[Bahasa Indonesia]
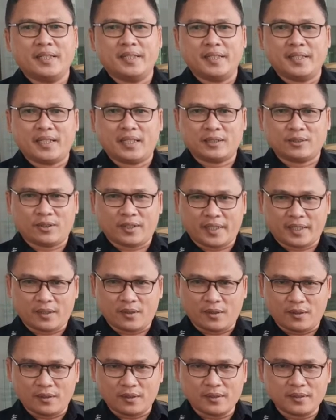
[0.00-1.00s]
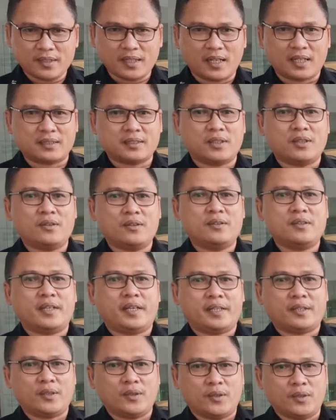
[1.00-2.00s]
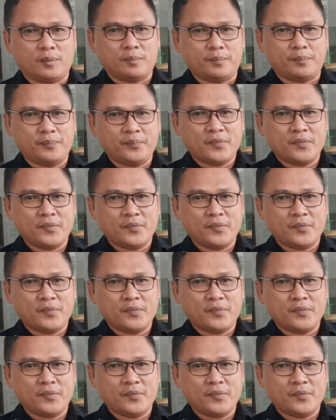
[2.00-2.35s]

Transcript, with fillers: indikator Eco On atau Eco Off.